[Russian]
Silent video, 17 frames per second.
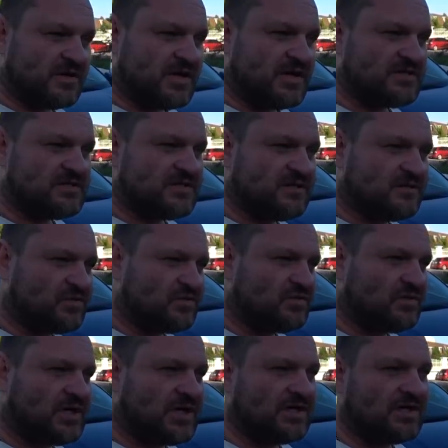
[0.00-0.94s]
раза,
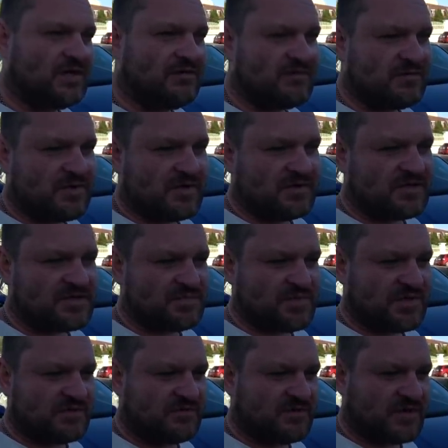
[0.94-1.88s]
но она выбрана с
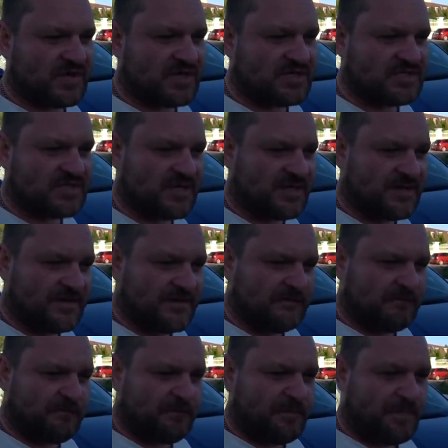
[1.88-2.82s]
первого раза
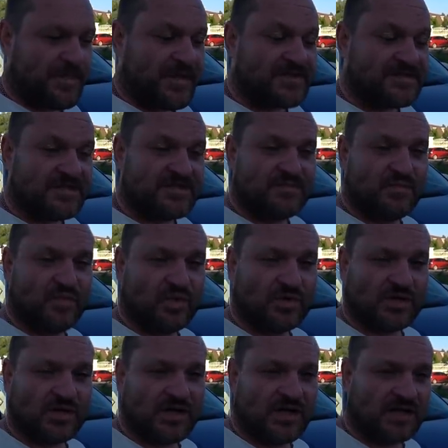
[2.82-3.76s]
со
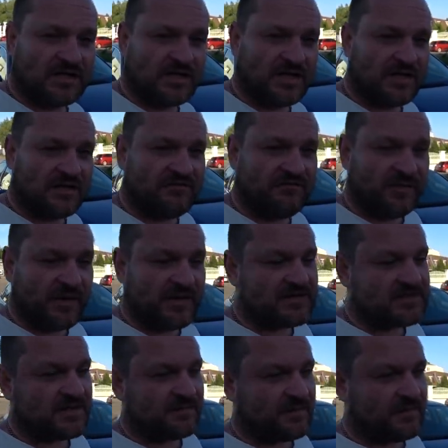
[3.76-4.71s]
смотра, а так, в
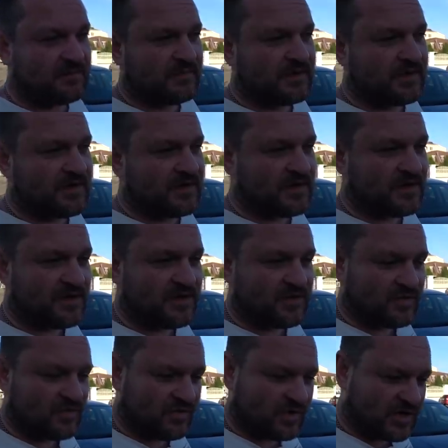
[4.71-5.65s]
принципе, мы
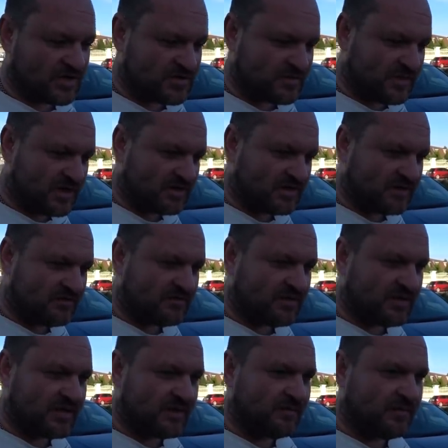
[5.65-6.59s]
ее
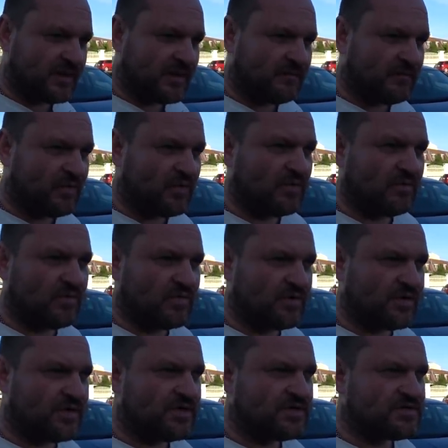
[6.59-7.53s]
осматривали,
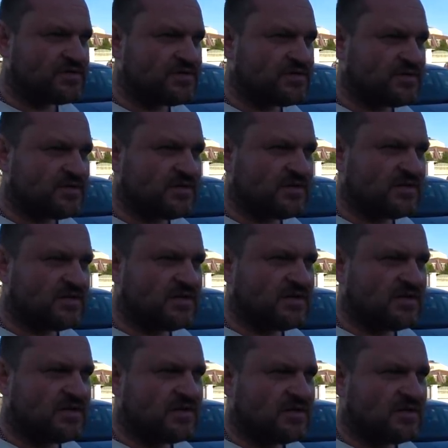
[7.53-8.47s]
по-моему, из
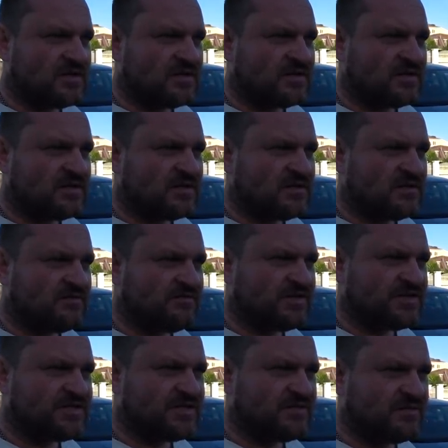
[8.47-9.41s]

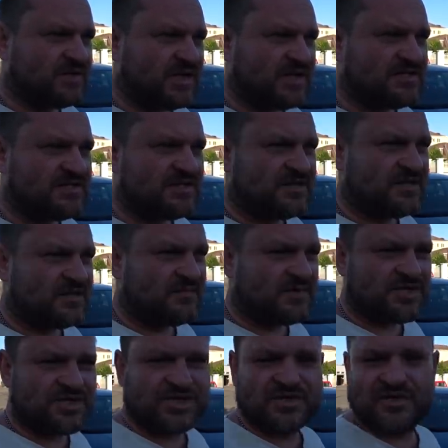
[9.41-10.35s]
18
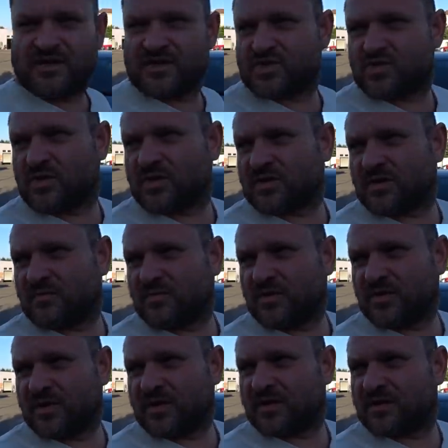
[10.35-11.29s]
машин, или сколько там
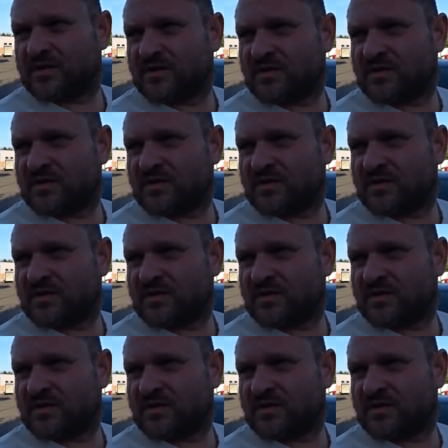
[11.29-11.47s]
было их?